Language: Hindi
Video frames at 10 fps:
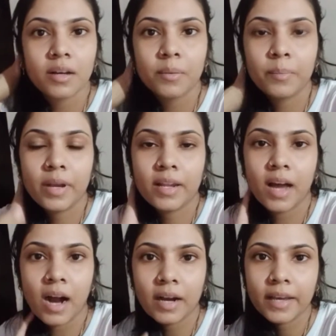मैं
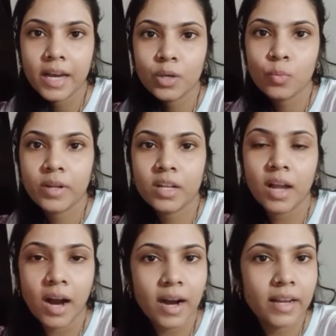नहा के आई हूँ मैंने
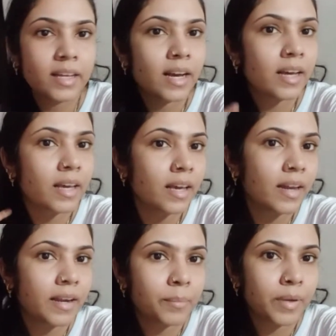नहा लिया है
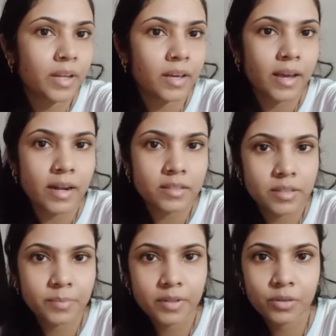एंड मेरे हेयर्स
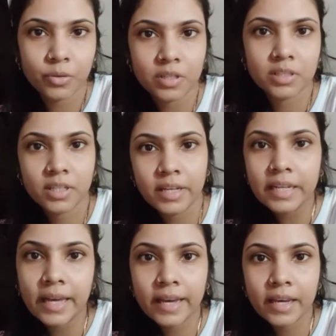अभी थोड़े से
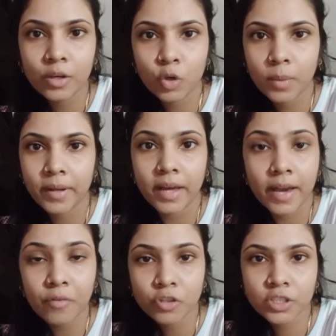गीले हैं क्योंकि मैंने
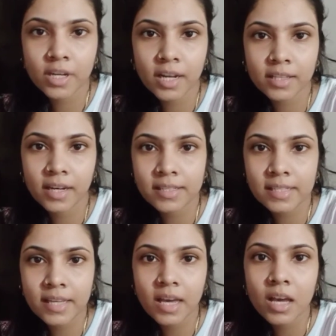हेयर वॉश करा था
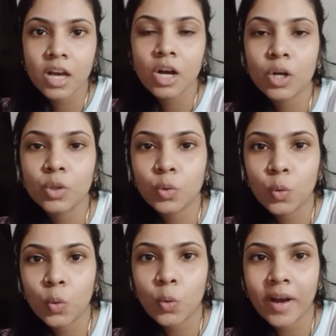इसलिए
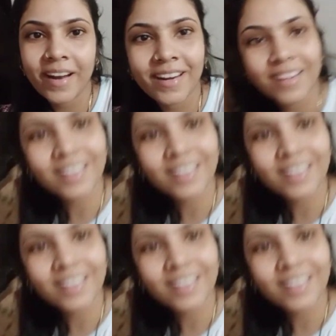तो एंड